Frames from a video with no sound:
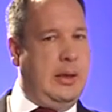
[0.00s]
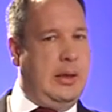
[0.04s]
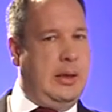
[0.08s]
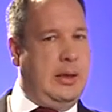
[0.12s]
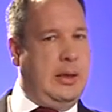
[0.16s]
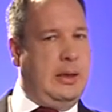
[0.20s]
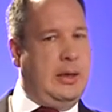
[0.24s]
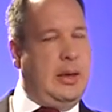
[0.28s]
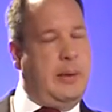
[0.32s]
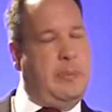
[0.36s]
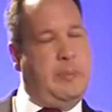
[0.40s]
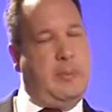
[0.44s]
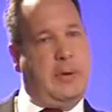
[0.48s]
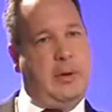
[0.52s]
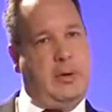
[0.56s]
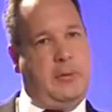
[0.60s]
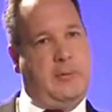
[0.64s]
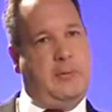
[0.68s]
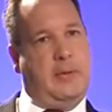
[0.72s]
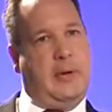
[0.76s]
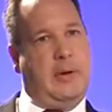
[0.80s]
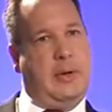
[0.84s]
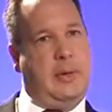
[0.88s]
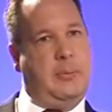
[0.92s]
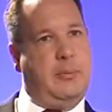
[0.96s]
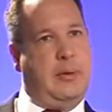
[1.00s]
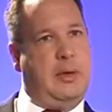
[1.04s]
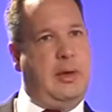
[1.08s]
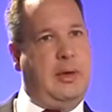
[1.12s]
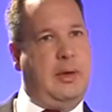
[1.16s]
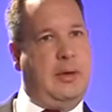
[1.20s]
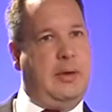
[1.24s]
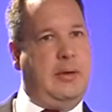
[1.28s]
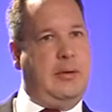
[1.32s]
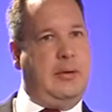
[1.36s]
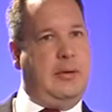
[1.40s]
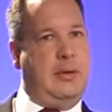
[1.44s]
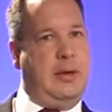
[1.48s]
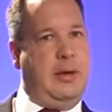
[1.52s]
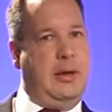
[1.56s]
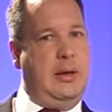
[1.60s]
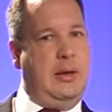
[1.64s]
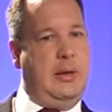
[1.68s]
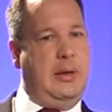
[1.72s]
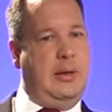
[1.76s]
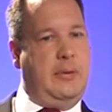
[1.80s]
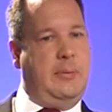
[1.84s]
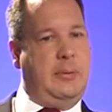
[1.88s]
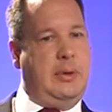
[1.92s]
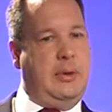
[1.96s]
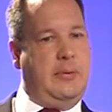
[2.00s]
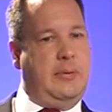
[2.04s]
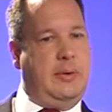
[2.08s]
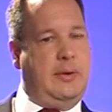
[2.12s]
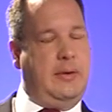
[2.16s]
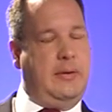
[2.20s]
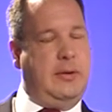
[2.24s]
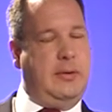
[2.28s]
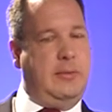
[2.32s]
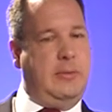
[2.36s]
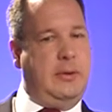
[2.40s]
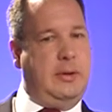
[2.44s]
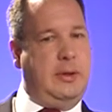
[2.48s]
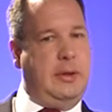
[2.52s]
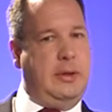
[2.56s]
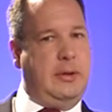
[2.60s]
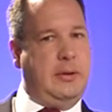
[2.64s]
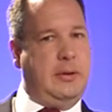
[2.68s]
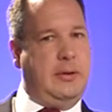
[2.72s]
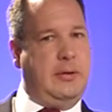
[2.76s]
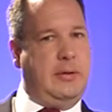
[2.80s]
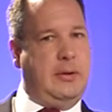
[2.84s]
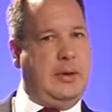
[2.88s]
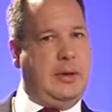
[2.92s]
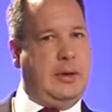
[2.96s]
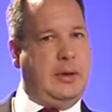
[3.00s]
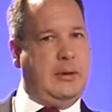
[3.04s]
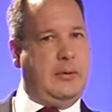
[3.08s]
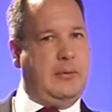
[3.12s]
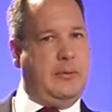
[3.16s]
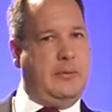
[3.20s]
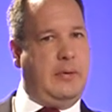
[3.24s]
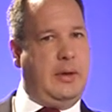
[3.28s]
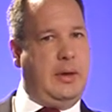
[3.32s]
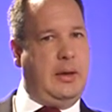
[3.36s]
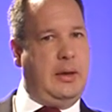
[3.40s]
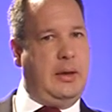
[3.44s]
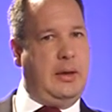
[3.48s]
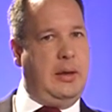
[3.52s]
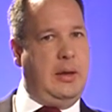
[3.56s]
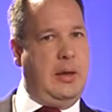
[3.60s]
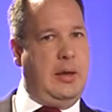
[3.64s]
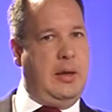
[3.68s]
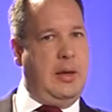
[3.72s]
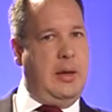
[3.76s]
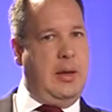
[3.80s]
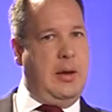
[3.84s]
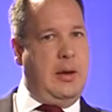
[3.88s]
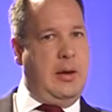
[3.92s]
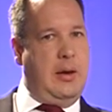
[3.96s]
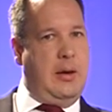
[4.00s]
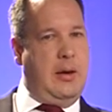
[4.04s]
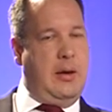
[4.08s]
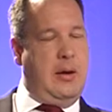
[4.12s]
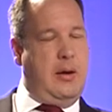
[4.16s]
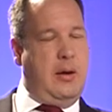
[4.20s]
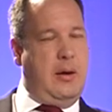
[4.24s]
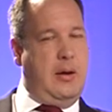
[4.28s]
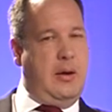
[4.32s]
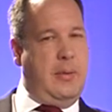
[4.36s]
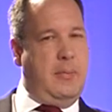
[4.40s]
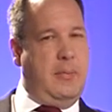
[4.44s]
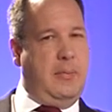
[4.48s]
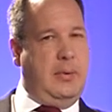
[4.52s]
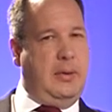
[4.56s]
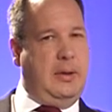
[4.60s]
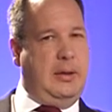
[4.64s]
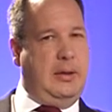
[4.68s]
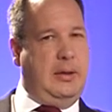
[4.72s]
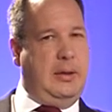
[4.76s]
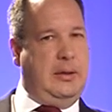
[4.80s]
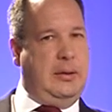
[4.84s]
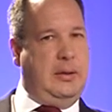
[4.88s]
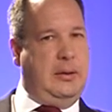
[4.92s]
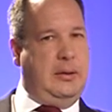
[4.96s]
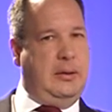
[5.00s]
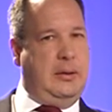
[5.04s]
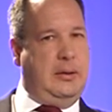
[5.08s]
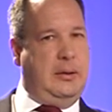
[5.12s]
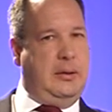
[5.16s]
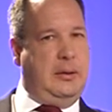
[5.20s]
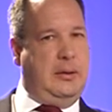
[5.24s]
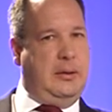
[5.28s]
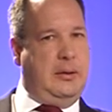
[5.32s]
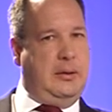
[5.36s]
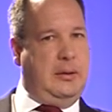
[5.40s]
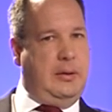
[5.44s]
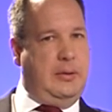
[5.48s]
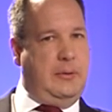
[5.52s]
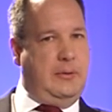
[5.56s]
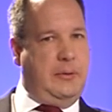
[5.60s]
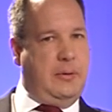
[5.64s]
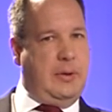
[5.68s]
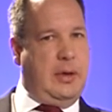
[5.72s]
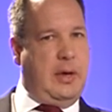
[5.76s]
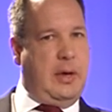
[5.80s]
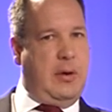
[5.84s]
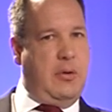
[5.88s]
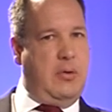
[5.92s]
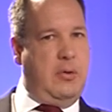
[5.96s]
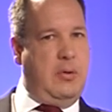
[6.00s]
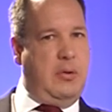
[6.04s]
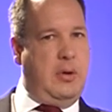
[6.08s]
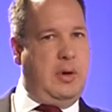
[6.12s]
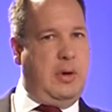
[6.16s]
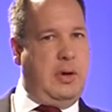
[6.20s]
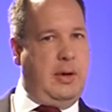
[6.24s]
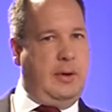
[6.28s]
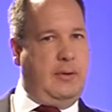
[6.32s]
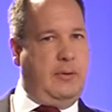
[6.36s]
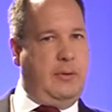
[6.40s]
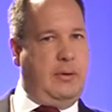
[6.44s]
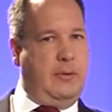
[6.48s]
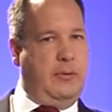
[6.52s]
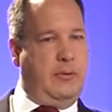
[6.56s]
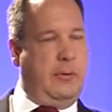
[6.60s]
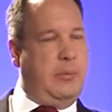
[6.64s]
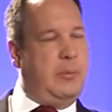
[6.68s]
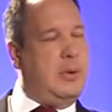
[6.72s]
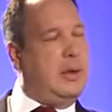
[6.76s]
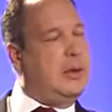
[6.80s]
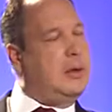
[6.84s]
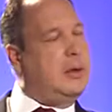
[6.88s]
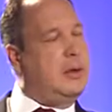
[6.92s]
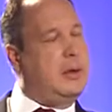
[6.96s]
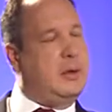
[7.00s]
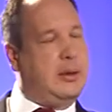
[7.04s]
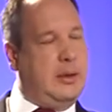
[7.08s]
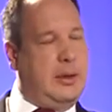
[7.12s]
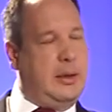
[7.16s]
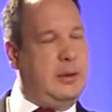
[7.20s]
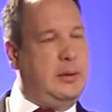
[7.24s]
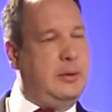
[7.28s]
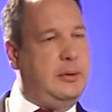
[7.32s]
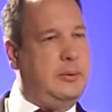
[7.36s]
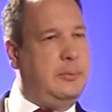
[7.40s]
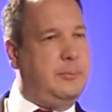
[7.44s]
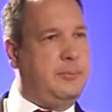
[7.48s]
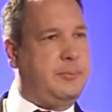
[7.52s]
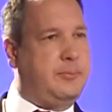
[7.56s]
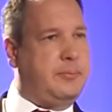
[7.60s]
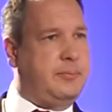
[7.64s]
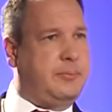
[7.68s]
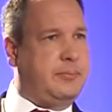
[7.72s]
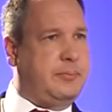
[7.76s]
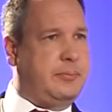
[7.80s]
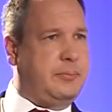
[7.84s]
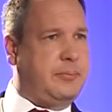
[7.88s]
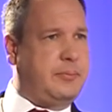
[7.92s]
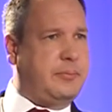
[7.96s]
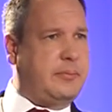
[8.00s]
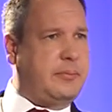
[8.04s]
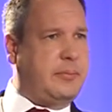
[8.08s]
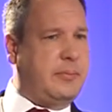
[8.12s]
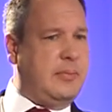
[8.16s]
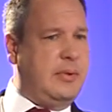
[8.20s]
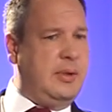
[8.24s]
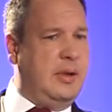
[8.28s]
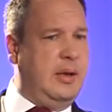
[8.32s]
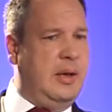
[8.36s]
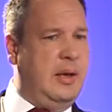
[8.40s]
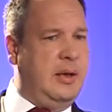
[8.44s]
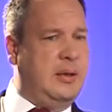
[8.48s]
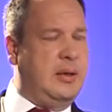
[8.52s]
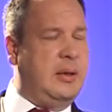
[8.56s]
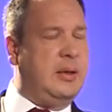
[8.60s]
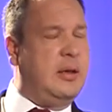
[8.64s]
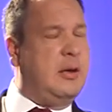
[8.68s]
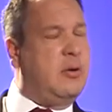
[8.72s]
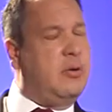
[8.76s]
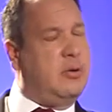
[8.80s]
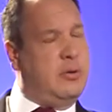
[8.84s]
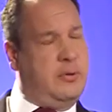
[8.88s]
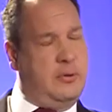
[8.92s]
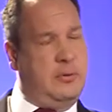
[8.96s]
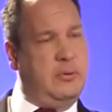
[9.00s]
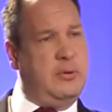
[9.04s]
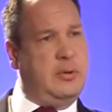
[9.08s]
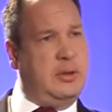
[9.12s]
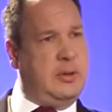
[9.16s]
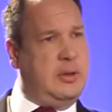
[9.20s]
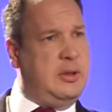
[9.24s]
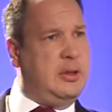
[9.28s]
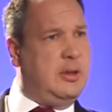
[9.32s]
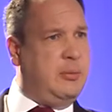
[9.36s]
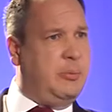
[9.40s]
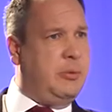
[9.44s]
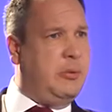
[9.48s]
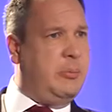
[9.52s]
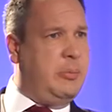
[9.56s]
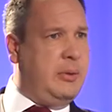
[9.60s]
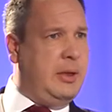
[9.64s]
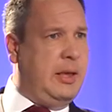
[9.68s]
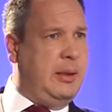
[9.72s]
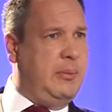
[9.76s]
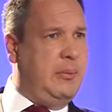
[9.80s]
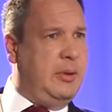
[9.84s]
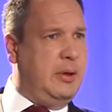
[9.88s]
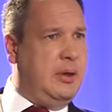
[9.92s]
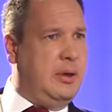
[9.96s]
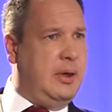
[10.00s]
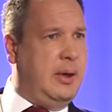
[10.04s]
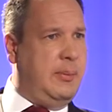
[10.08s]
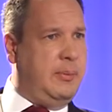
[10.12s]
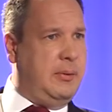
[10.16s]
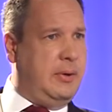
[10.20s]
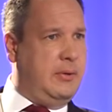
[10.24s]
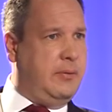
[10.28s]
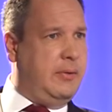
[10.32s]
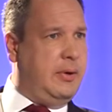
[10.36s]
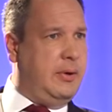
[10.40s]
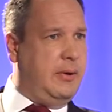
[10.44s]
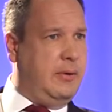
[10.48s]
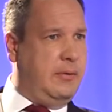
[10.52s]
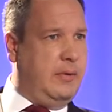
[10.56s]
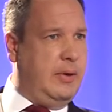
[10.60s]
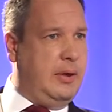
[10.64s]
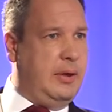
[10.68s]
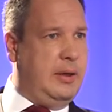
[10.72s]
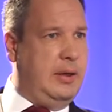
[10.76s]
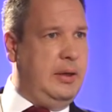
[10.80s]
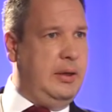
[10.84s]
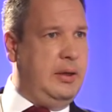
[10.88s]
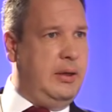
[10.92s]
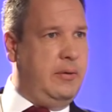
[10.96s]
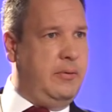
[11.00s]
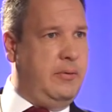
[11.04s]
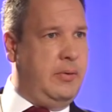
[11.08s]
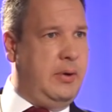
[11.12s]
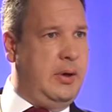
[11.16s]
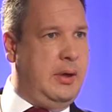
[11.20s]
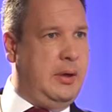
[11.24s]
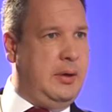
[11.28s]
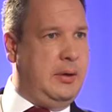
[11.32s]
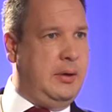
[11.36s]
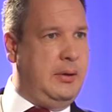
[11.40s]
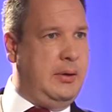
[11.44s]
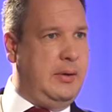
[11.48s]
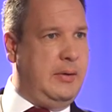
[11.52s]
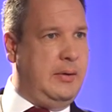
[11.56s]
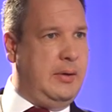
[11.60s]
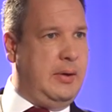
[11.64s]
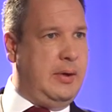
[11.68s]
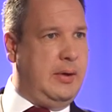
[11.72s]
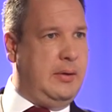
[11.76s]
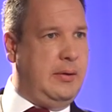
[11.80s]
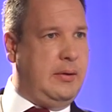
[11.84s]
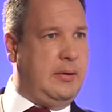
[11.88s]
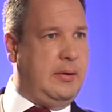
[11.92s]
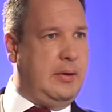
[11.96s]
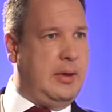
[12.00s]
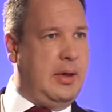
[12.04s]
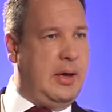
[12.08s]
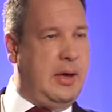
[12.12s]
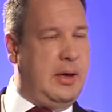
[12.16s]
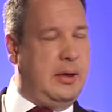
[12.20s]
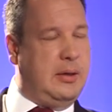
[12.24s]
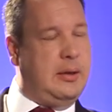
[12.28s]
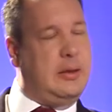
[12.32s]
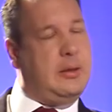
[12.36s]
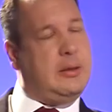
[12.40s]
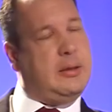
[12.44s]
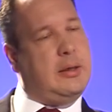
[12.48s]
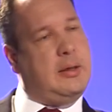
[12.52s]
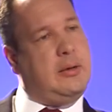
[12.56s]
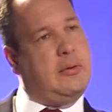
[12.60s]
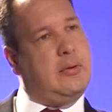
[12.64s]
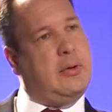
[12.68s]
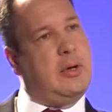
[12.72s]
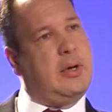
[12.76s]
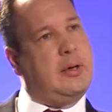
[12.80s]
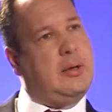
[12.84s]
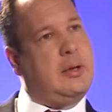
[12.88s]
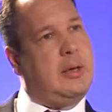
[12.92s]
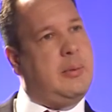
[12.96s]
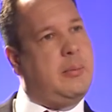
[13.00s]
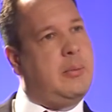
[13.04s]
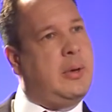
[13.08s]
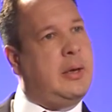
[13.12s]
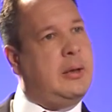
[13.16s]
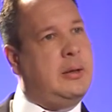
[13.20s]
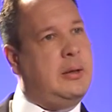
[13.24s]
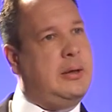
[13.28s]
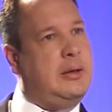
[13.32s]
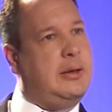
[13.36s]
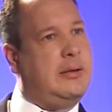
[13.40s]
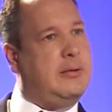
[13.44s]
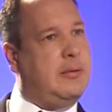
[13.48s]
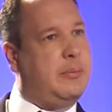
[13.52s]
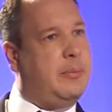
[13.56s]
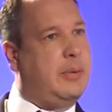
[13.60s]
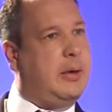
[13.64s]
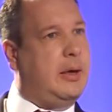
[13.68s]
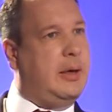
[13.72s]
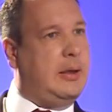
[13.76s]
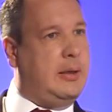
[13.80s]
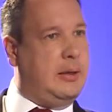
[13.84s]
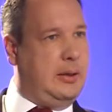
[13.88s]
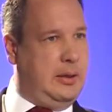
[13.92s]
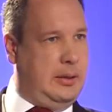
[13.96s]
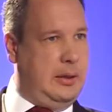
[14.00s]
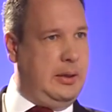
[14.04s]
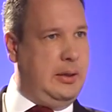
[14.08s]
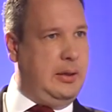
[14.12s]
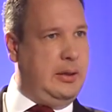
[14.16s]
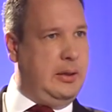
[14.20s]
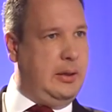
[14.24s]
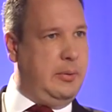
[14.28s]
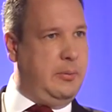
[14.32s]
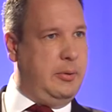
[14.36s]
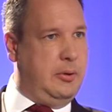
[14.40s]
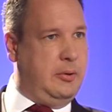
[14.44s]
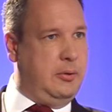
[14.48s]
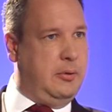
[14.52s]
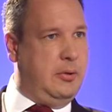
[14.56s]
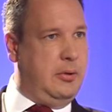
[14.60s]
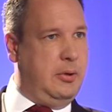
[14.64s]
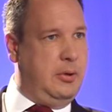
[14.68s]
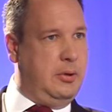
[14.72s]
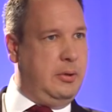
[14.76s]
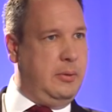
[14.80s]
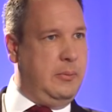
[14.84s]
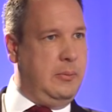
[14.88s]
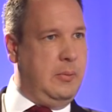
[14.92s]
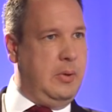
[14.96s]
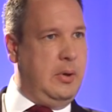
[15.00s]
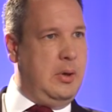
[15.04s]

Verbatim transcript: Ich habe mal einen Fall in meiner Kanzlei gehabt, der war ziemlich interessant, weil ähm, die Frau hat sich vom Mann getrennt, hat dann auch gesundheitliche Probleme gehabt. Es waren zwei Kinder vorhanden. Das heißt, nach der Trennung hat der Mann diese beiden Kinder betreut,